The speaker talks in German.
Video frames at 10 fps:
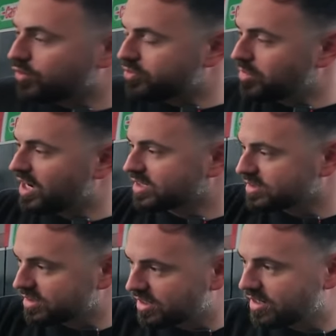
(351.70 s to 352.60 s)
auf dem
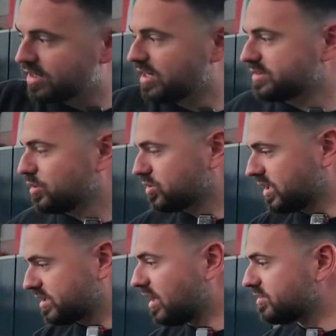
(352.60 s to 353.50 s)
Markt als auch
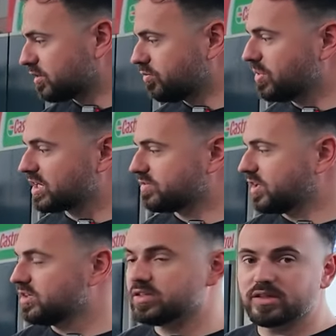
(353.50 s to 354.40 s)
der E30 auf dem Markt war.